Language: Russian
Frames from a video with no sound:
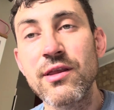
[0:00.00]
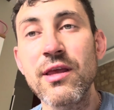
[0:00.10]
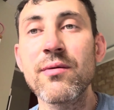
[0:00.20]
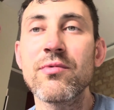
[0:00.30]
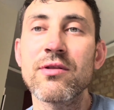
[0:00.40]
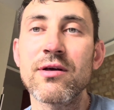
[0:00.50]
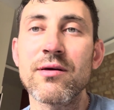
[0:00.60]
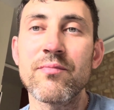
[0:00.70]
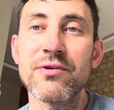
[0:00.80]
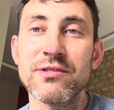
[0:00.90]
не
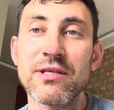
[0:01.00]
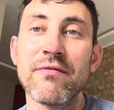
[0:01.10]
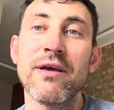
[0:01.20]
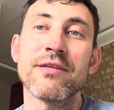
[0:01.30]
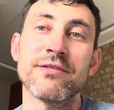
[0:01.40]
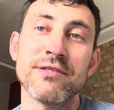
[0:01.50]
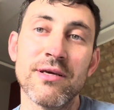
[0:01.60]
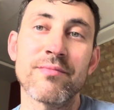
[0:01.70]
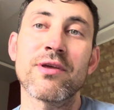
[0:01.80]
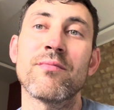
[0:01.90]
было, представляете
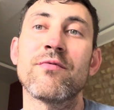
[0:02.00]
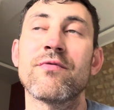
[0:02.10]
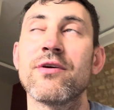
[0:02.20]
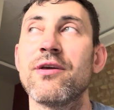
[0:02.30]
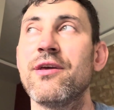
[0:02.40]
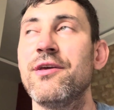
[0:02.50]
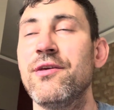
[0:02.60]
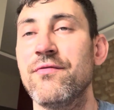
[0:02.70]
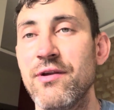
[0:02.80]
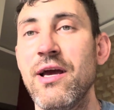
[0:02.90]
тем, кем вы
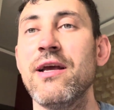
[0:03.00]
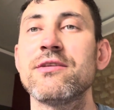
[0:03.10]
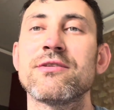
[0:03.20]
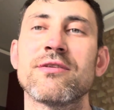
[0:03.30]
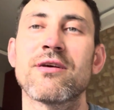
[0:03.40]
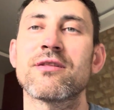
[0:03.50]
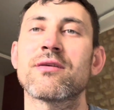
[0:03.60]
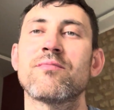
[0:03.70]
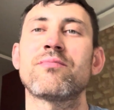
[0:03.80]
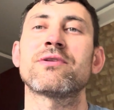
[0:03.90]
являетесь, не надо
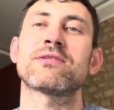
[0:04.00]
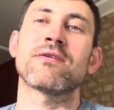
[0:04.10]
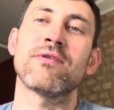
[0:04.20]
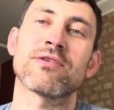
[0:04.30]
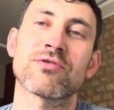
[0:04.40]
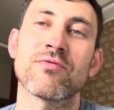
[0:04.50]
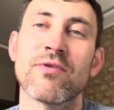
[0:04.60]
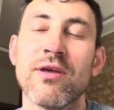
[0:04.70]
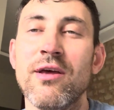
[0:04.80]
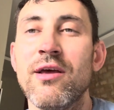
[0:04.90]
там представляться, что
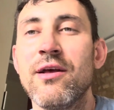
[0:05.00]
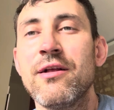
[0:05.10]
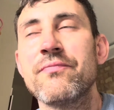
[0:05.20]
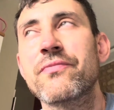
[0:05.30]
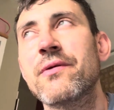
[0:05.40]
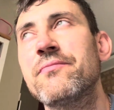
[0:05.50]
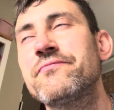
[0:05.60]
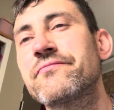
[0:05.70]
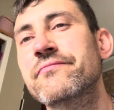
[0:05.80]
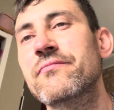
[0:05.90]
вы
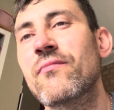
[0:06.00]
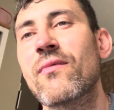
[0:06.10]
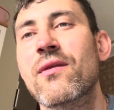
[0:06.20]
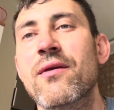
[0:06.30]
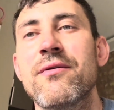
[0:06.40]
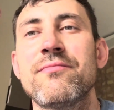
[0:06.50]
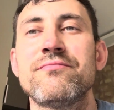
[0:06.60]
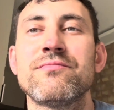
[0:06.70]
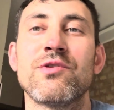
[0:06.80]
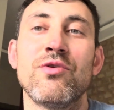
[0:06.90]
там
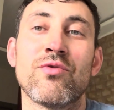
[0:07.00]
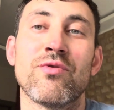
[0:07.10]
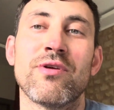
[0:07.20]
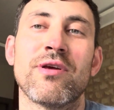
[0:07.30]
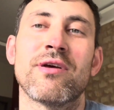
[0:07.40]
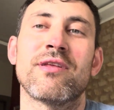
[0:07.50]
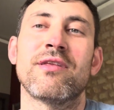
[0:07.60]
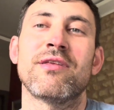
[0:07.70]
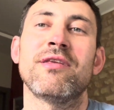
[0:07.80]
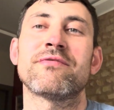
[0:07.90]
герой
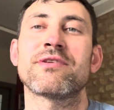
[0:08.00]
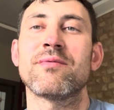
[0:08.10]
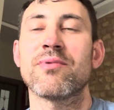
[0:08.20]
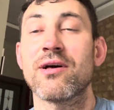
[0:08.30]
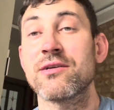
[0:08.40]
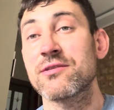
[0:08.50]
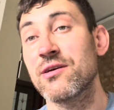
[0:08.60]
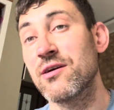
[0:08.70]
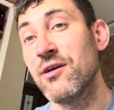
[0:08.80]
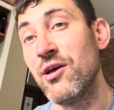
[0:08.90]
Невский
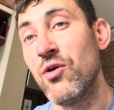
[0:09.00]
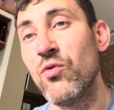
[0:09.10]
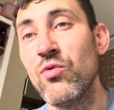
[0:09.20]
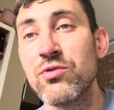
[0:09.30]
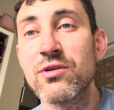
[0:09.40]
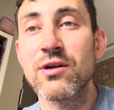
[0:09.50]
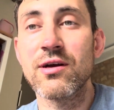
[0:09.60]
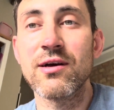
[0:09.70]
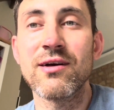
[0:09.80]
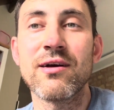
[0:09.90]
Плаза
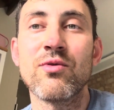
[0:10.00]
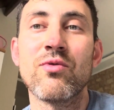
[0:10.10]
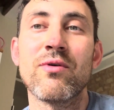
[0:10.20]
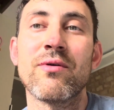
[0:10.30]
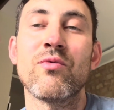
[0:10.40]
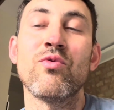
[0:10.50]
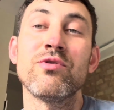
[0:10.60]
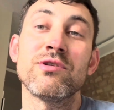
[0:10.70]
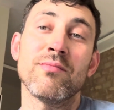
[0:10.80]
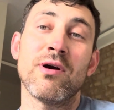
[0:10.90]
Ультра э,
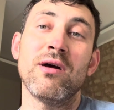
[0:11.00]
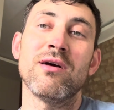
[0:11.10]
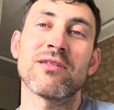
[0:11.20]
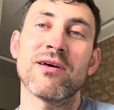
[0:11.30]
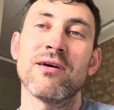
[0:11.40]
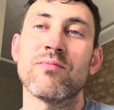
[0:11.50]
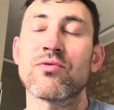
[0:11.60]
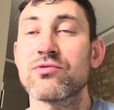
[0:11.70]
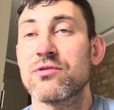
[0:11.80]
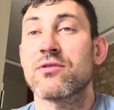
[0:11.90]
Ультима, да,
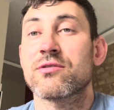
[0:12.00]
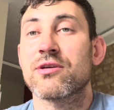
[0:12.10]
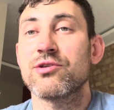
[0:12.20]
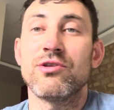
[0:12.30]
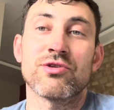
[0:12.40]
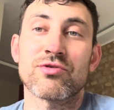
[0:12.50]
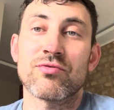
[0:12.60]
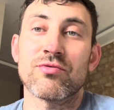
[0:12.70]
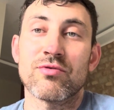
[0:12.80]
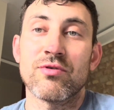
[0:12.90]
просто скажите,
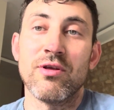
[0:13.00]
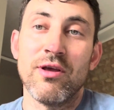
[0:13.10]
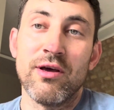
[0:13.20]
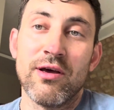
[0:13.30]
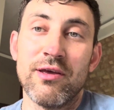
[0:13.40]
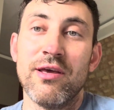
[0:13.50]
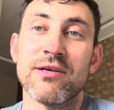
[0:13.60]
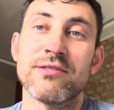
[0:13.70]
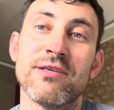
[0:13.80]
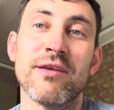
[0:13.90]
что я
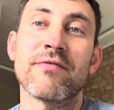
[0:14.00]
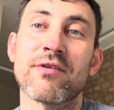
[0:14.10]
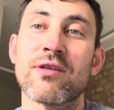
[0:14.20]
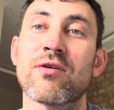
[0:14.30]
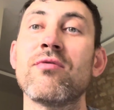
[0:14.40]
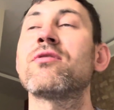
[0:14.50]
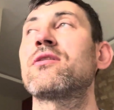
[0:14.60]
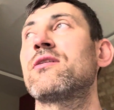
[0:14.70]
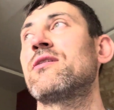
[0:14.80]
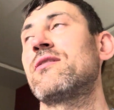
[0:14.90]
из деревни
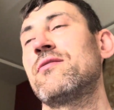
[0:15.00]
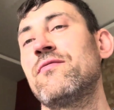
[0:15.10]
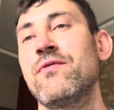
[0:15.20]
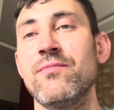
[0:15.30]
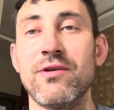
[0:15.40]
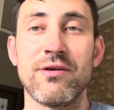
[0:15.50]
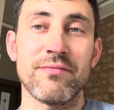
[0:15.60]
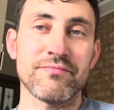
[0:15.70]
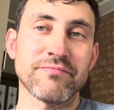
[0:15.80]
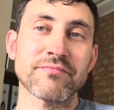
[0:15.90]
такой-то, вы мне
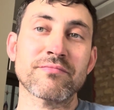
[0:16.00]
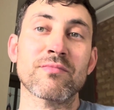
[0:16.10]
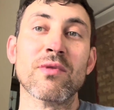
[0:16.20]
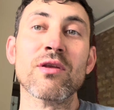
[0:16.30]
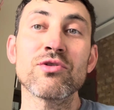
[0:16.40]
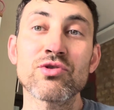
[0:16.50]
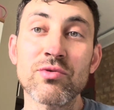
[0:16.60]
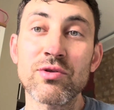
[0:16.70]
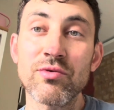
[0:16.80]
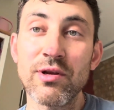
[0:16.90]

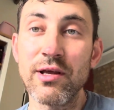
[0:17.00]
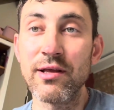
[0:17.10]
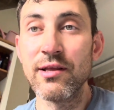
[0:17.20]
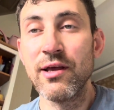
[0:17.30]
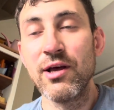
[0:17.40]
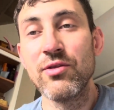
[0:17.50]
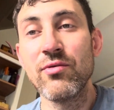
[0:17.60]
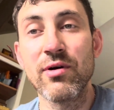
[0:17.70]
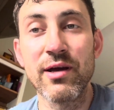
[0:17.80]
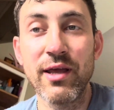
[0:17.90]
штукатурили.
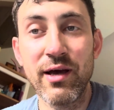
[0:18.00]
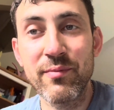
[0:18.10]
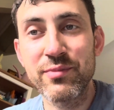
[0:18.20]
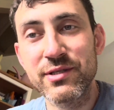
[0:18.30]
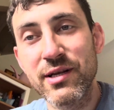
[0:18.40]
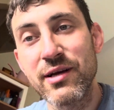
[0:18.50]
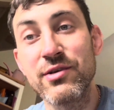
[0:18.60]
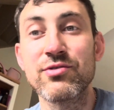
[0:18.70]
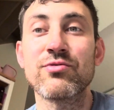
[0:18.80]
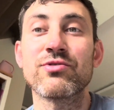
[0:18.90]
Ну, а я
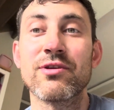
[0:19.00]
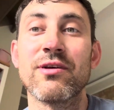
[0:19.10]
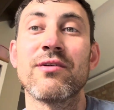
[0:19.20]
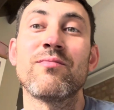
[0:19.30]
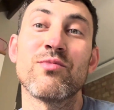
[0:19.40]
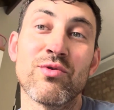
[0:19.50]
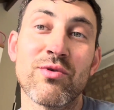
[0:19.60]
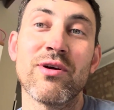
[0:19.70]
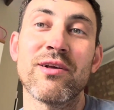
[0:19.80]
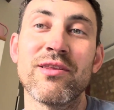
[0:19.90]
постараюсь тоже
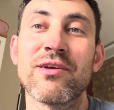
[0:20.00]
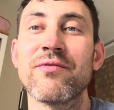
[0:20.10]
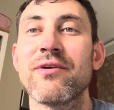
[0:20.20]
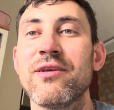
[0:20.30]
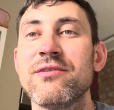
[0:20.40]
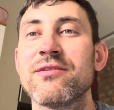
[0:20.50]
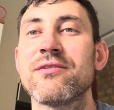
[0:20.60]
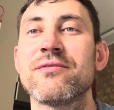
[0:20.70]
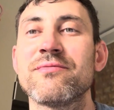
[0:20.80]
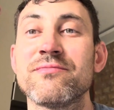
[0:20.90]
много не говорить,
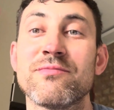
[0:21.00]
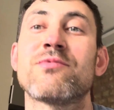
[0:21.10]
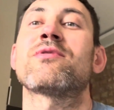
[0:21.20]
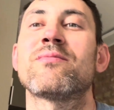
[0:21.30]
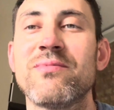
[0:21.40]
ну, там,